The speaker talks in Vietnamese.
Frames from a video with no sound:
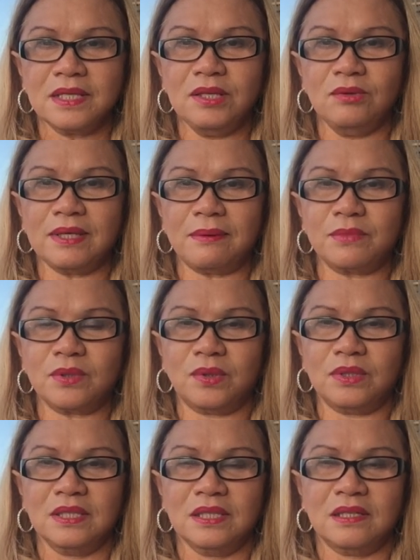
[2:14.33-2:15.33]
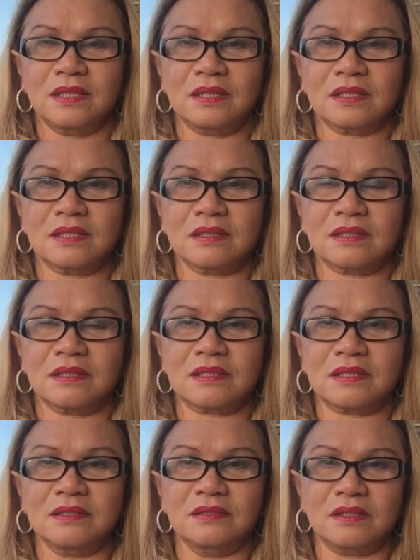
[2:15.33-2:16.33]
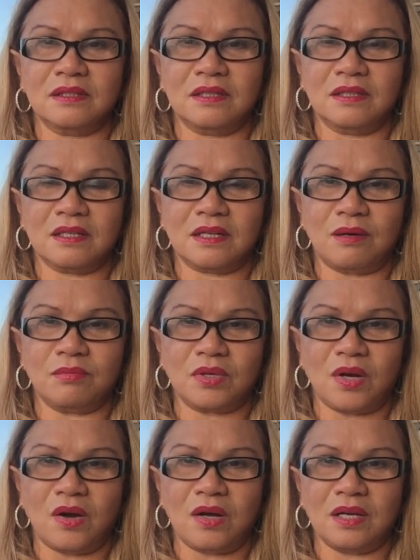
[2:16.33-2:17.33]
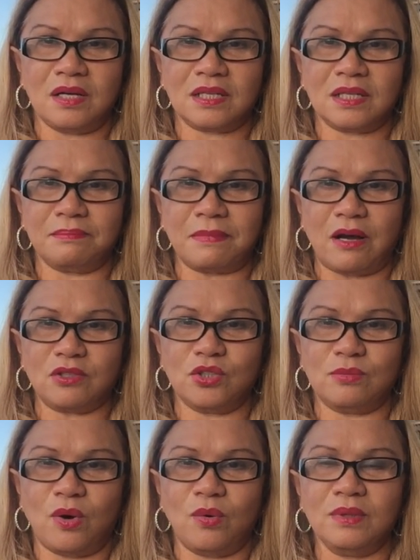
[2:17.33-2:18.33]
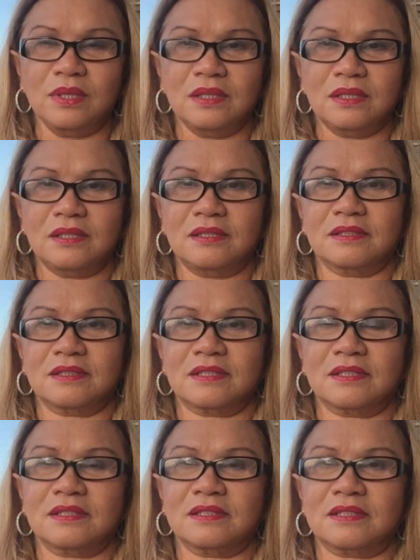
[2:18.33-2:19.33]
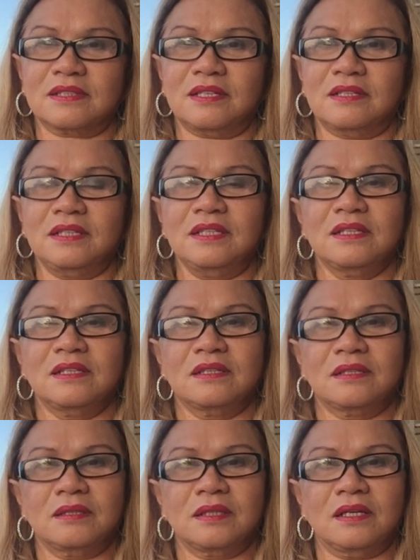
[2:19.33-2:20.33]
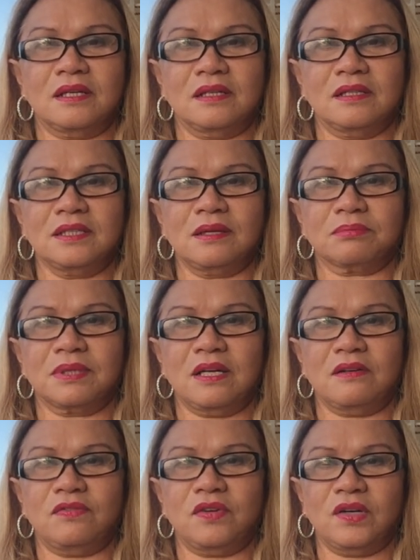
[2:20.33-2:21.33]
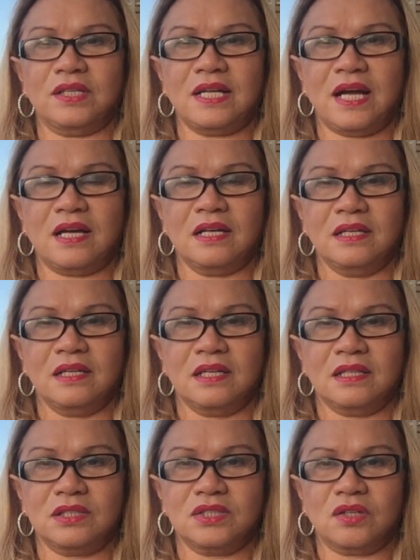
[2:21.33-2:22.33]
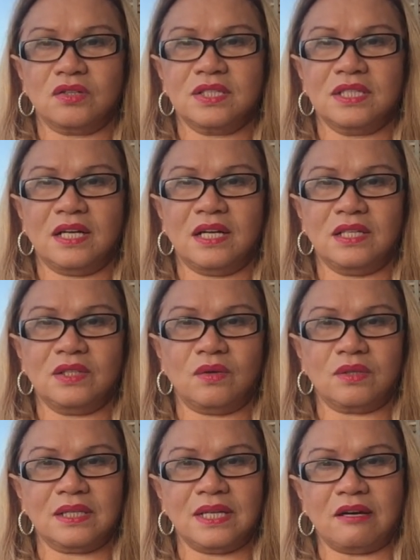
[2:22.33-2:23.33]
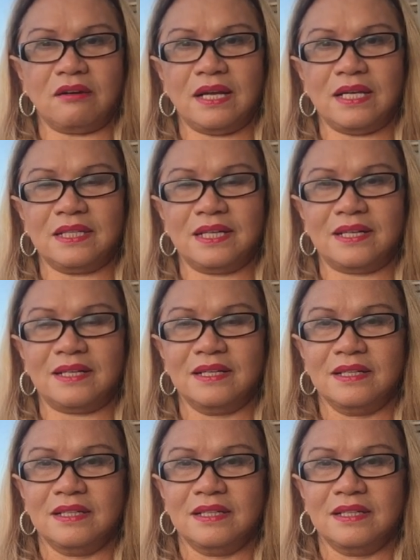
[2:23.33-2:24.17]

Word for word: nhiều năm rồi uh, chưa ờ, không có cái bảo số 4 uh, tới ở dọc theo Florida hay Georgia hay North Carolina